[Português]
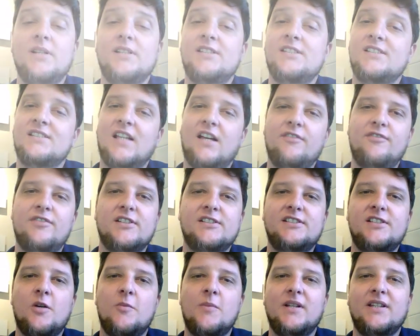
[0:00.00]
precisar
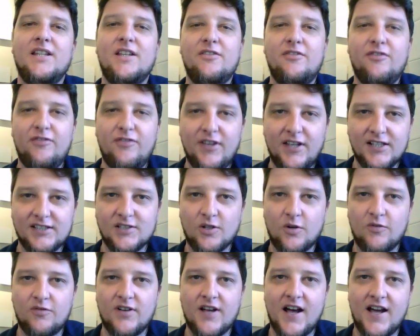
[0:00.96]
fazer uma defesa
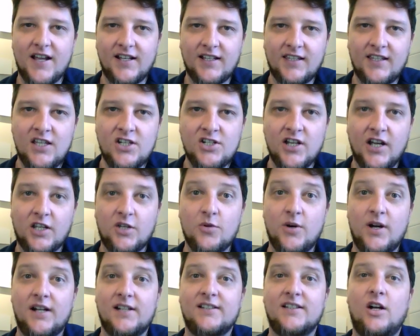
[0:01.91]
ao VAR aqui, já
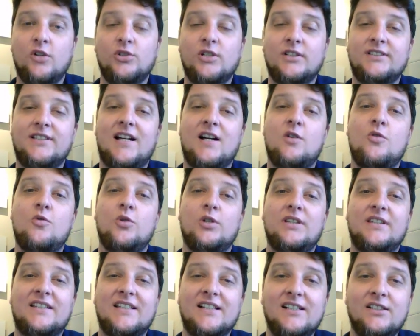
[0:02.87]
que o Arnaldo
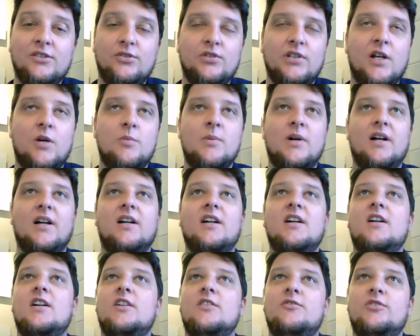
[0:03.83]
atacou tanto, né? Uma
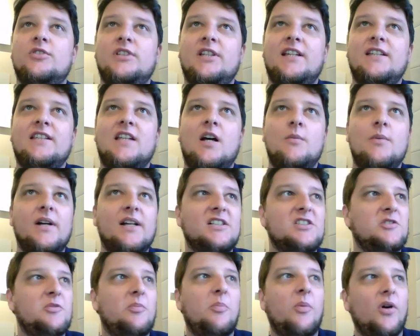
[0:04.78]
Vou ter que dar uma
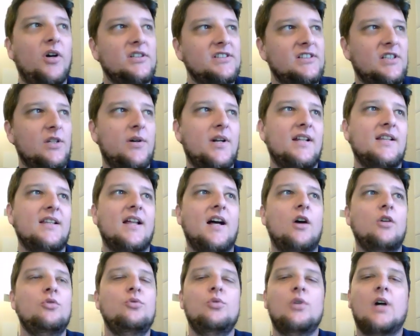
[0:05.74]
resposta ao
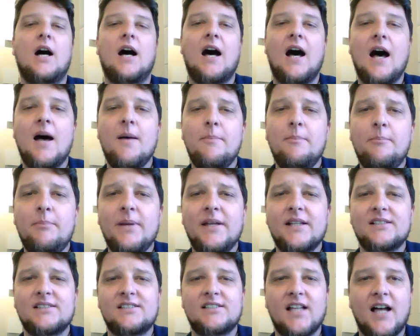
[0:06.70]
Arnaldo,
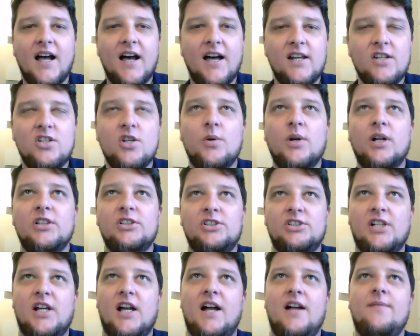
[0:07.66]
apesar de eu
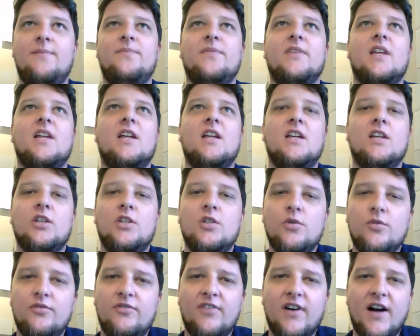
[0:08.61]
achar
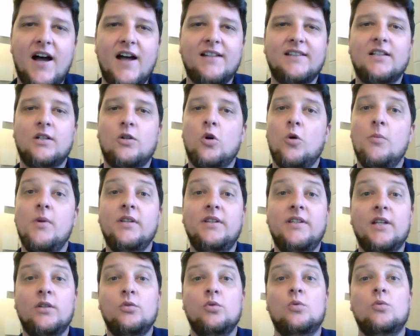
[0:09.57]
que o VAR está
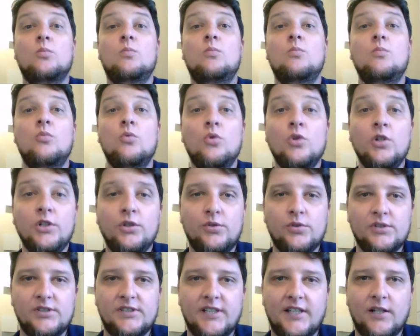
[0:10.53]
cometendo
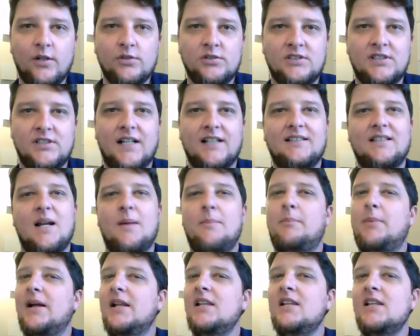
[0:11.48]
muitos erros, está
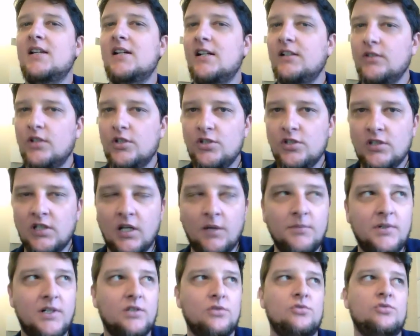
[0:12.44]
atrapalhando a
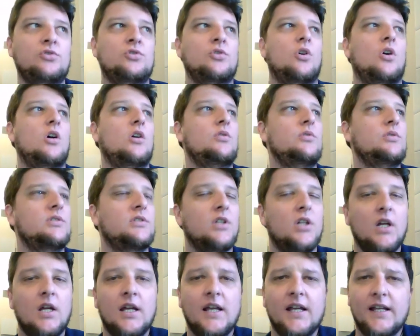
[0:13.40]
dinâmica dos jogos.
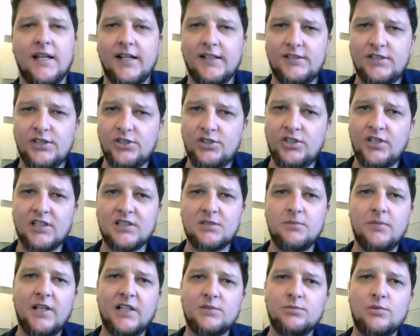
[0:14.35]
Esses dias
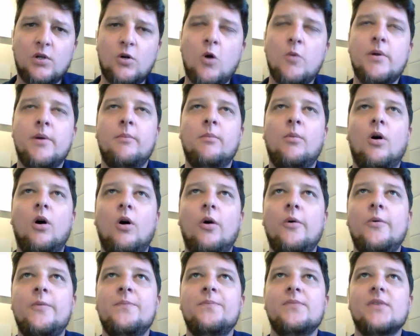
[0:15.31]
mesmo a
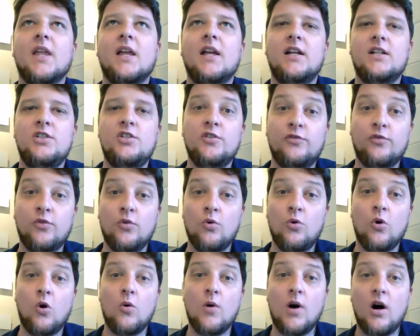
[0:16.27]
Comebol
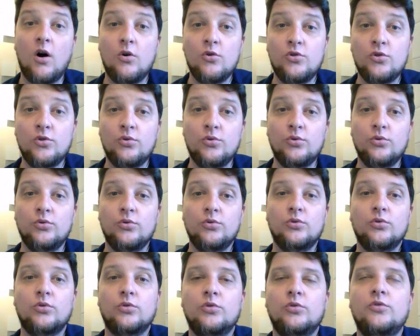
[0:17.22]
divulgou o áudio
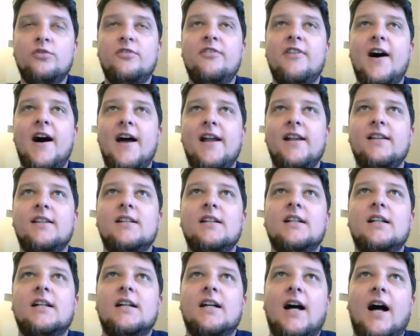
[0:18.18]
do, do VAR
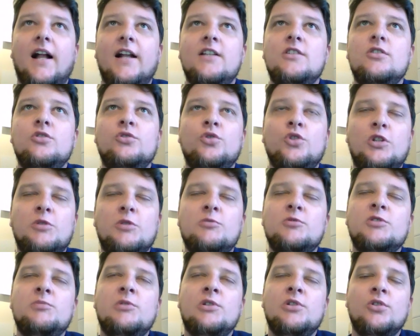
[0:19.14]
ali nos
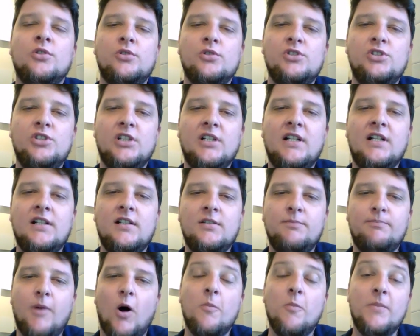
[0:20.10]
últimos minutos de
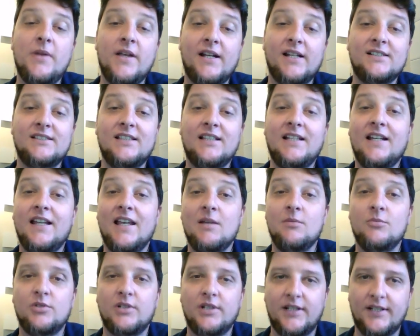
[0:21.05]
Palmeiras e
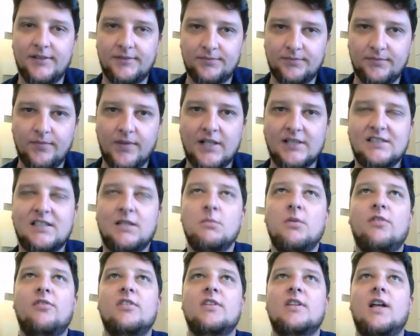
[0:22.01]
Grêmio, né, na
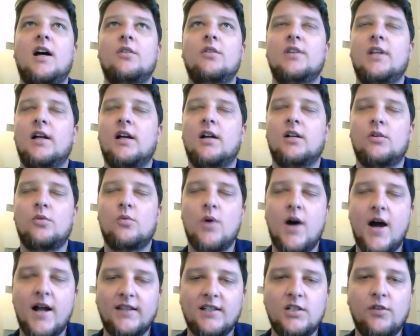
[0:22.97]
semifinal, na
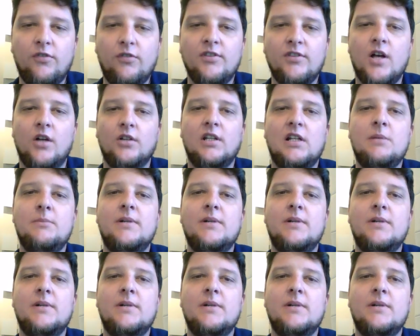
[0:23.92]
quarta de final da